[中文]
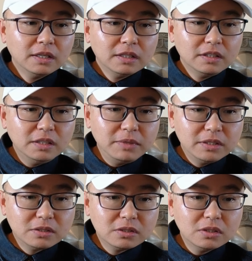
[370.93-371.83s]
尼
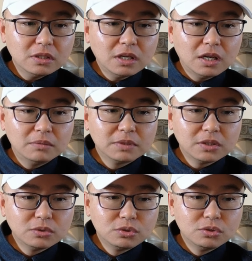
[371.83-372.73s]
米兹航母
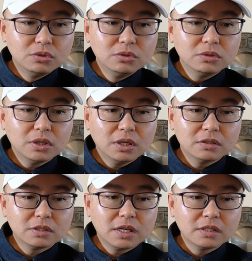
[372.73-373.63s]
战斗群啊，
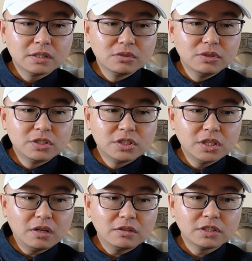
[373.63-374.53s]
在四月七
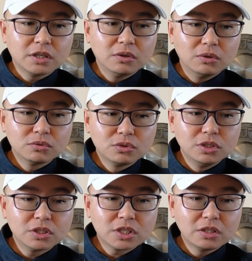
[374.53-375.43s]
号前后距
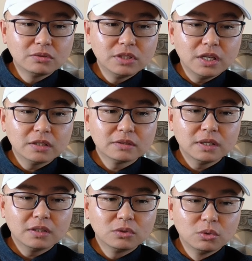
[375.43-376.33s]
离山东舰
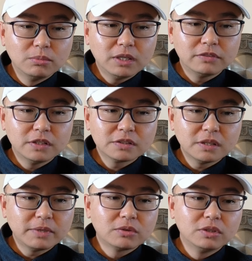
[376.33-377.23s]
啊东北方
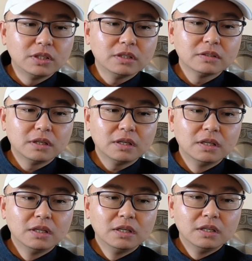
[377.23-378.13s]
三百公里啊
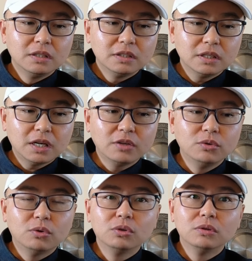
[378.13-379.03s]
这个海域
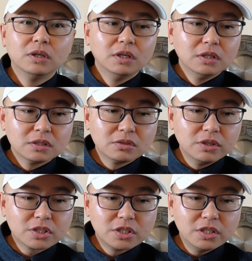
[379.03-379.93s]
活动。四
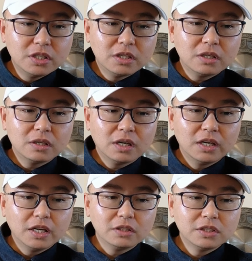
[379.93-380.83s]
月十一日啊，
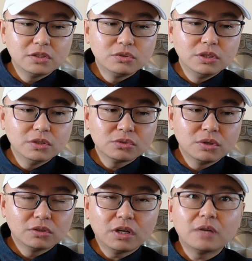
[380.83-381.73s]
两舰距离
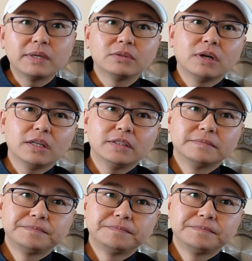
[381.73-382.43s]
缩小到二百多海里，